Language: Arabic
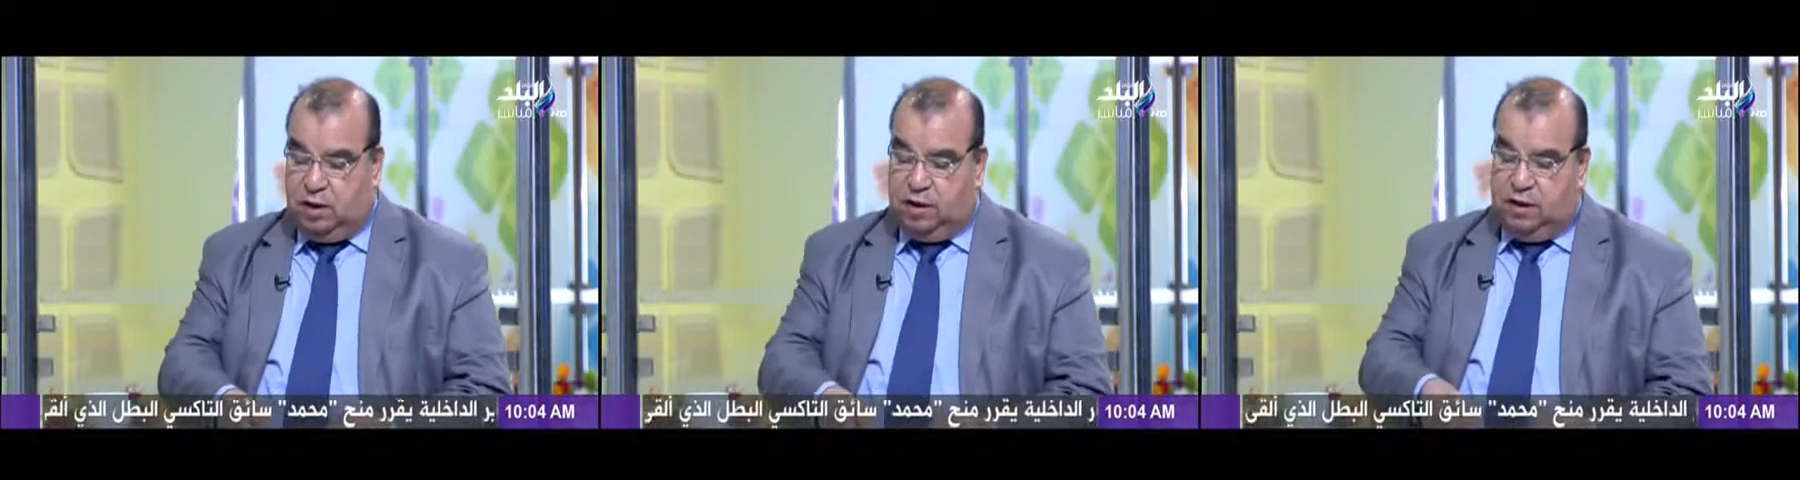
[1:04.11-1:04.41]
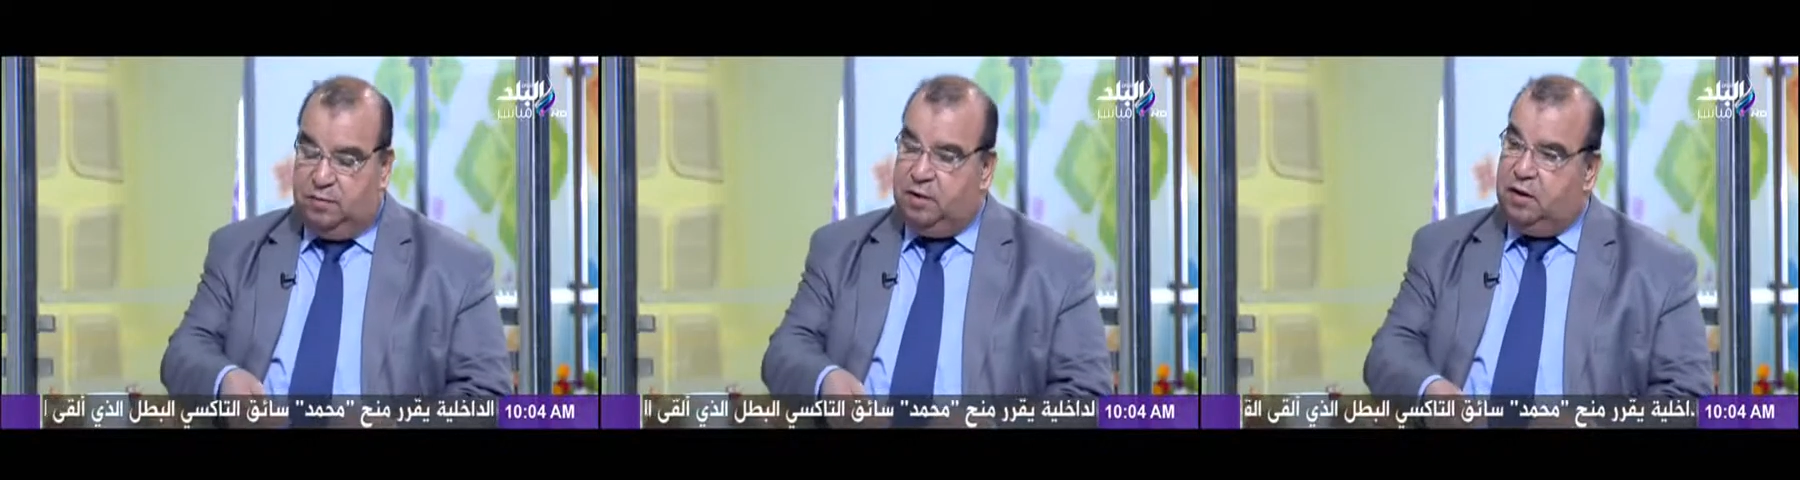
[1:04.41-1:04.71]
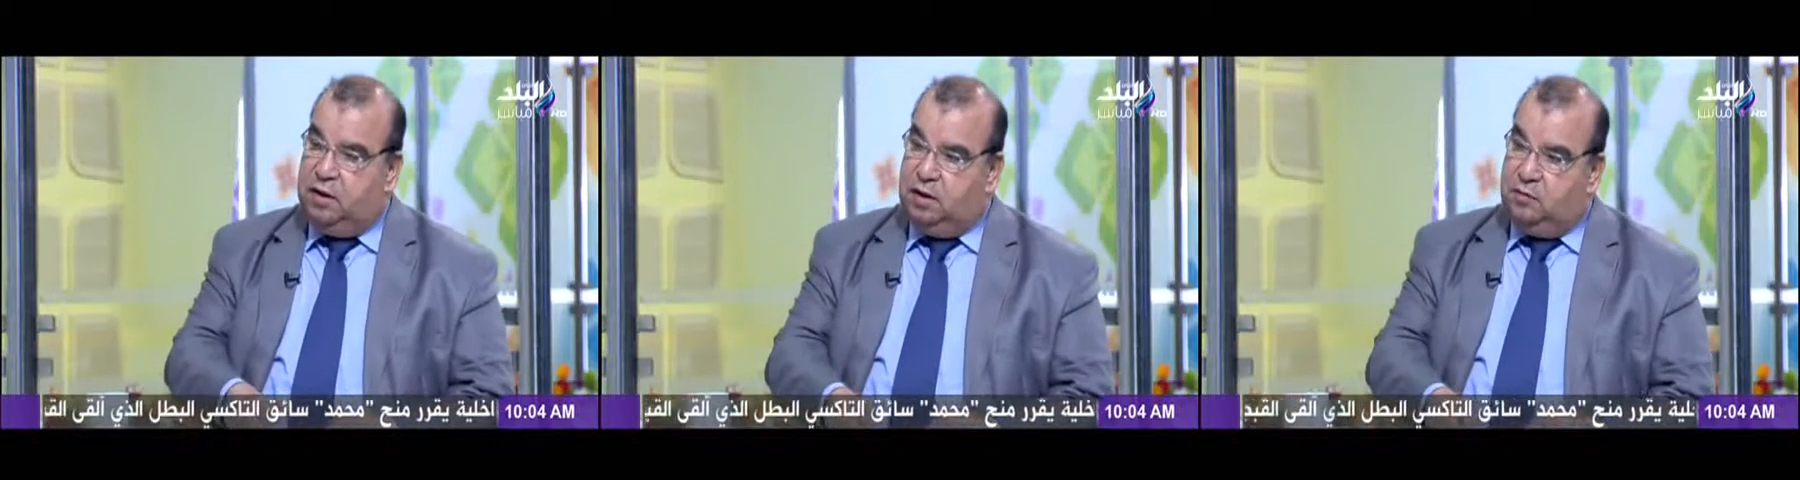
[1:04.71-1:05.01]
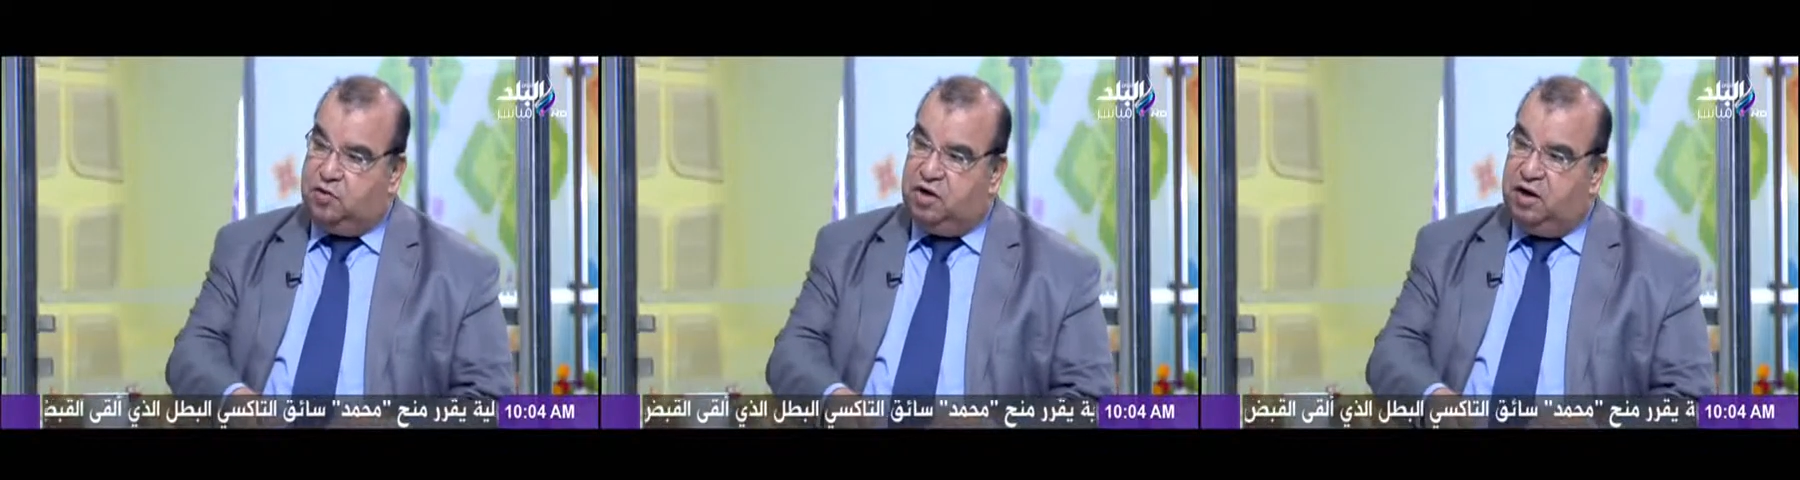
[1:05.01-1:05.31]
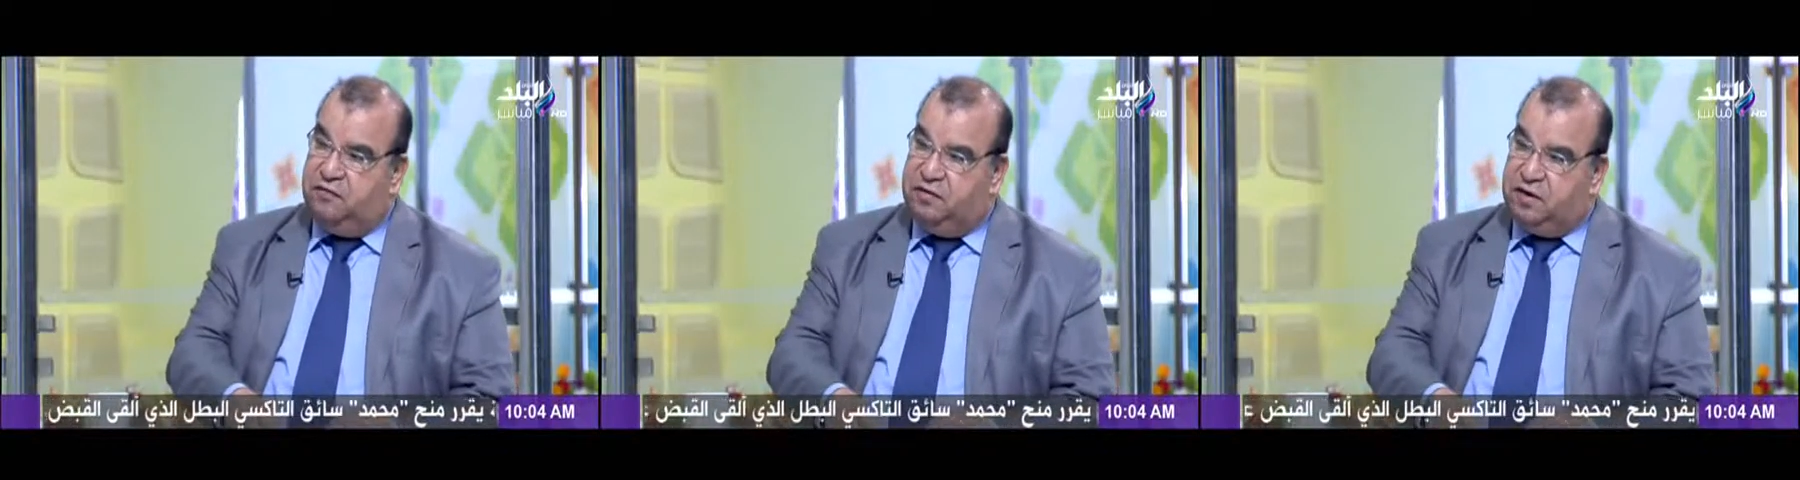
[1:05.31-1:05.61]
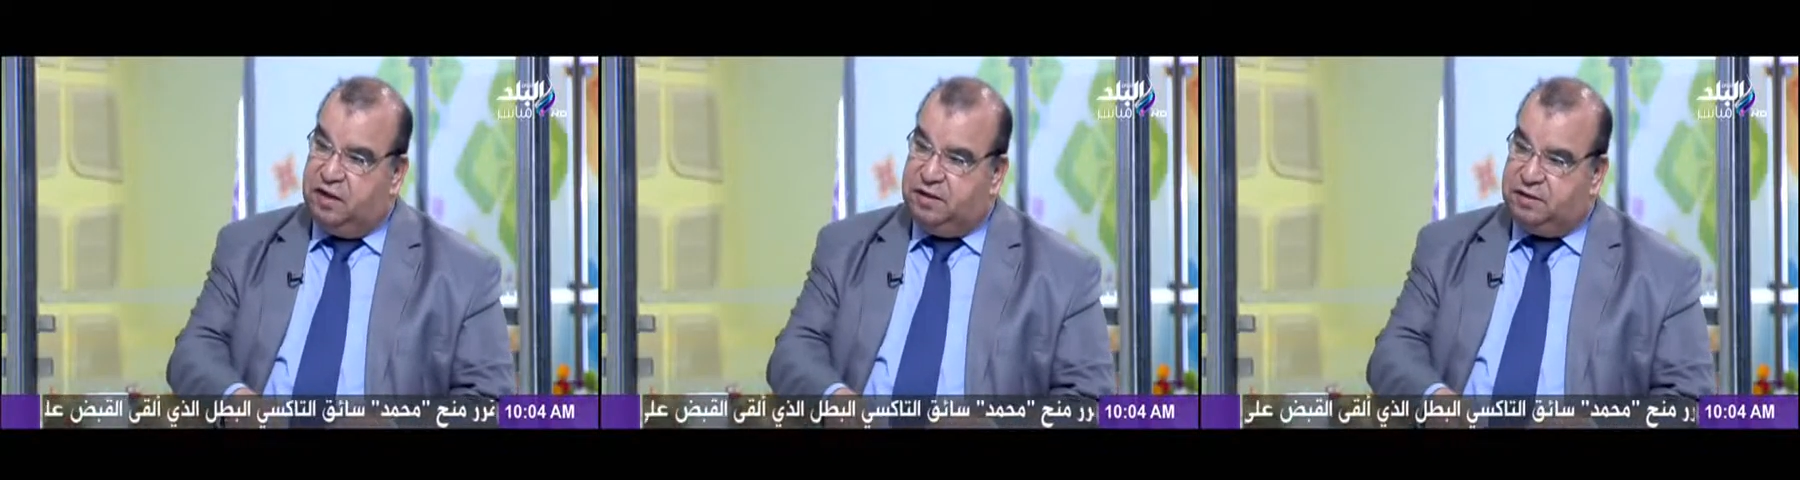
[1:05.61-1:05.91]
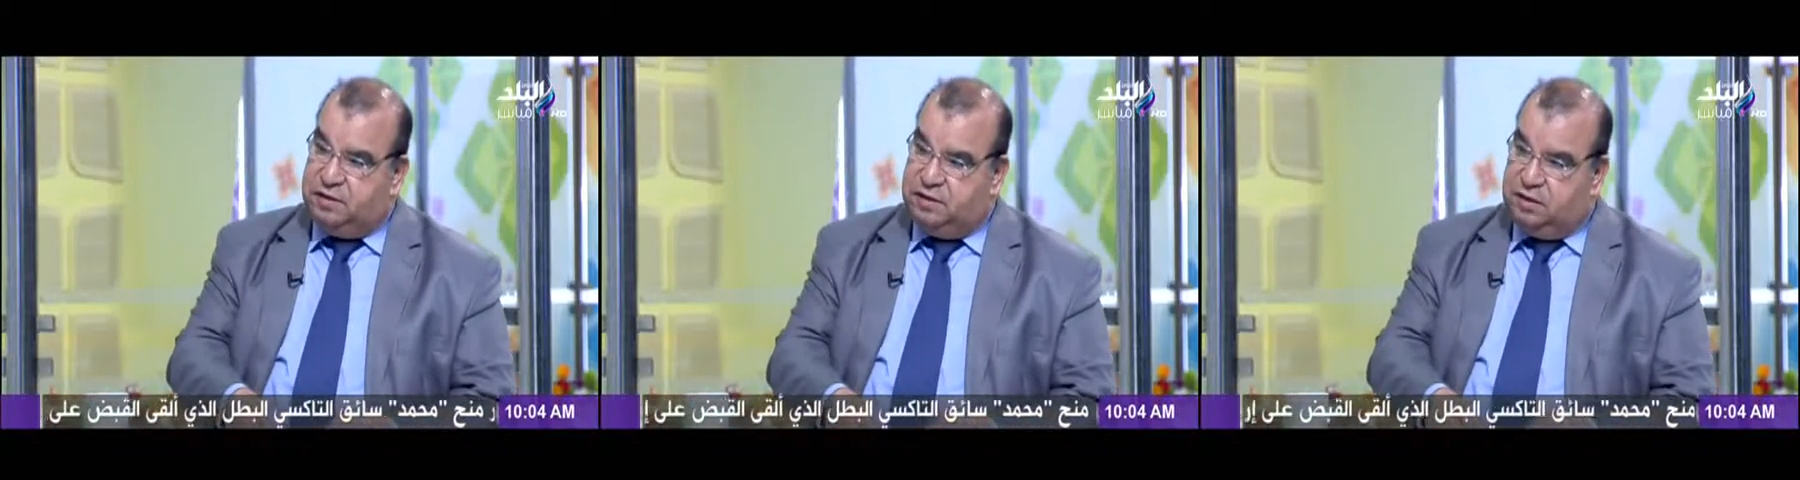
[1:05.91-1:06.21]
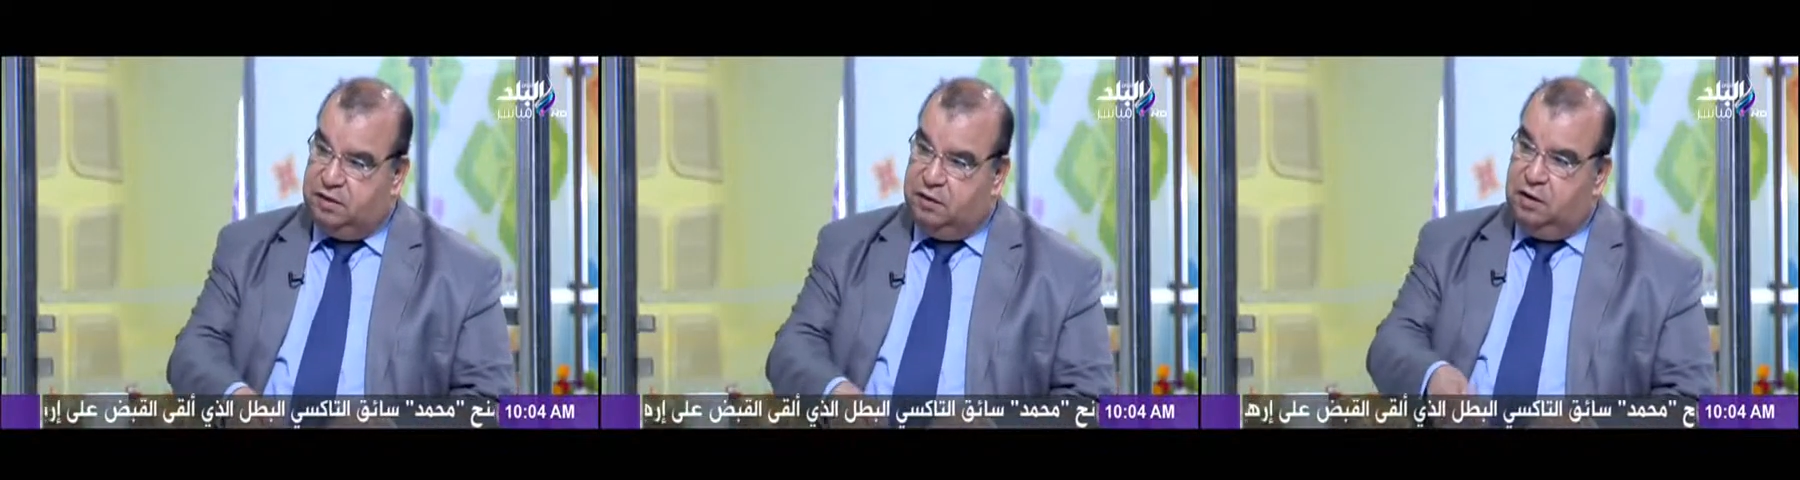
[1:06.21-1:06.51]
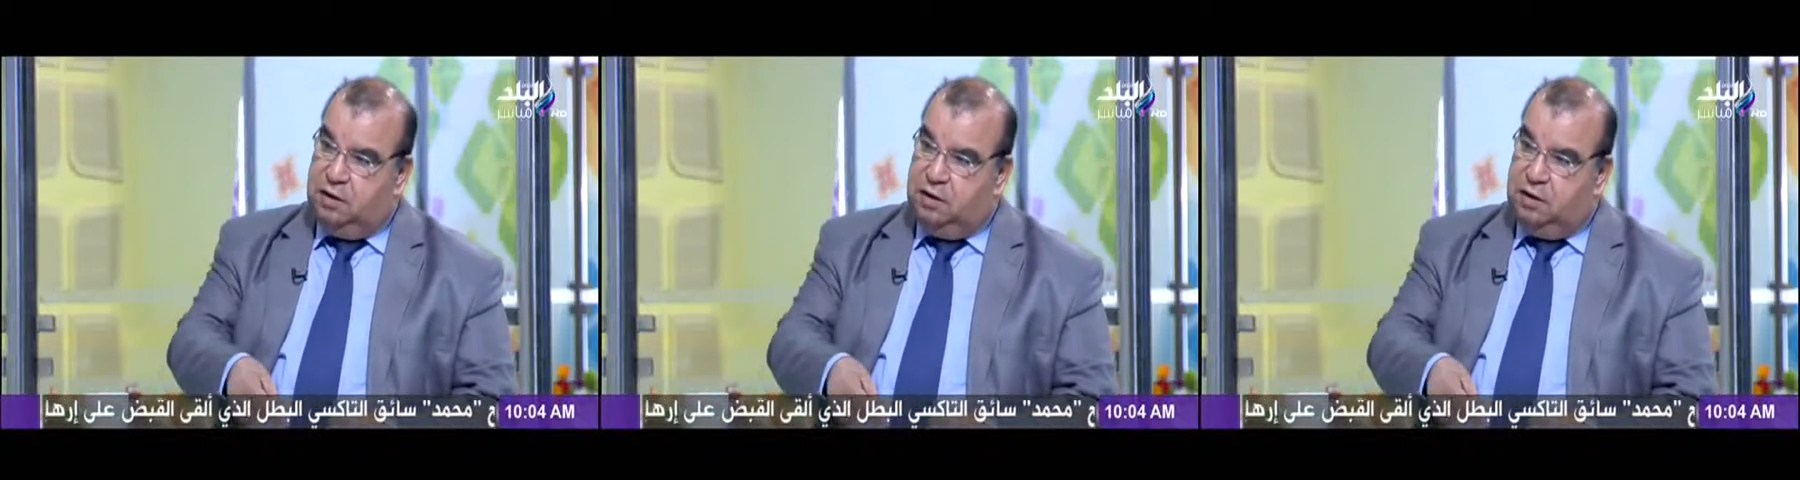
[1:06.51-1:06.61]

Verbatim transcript: قدمها المشير عبد الفتاح السيسي